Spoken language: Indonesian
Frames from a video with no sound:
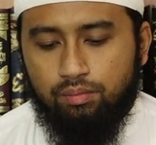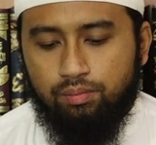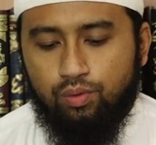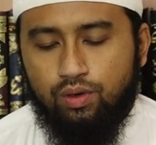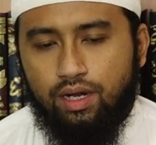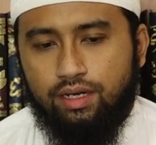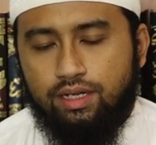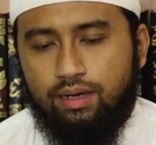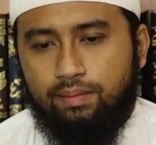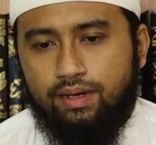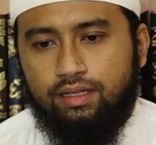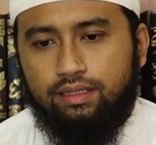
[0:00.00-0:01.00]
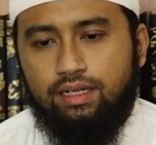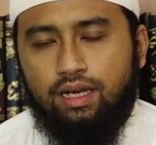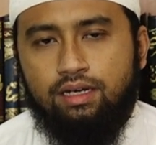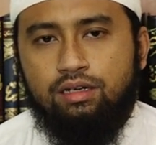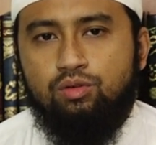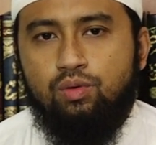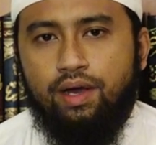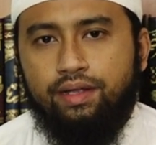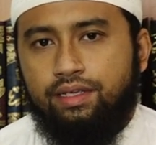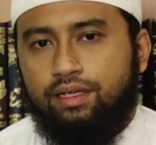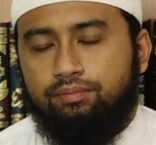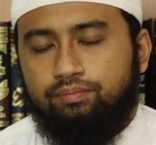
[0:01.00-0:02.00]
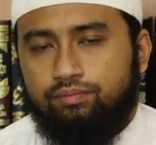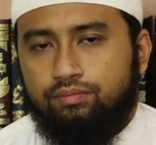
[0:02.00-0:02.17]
Bulan yang mana tidak ada duanya.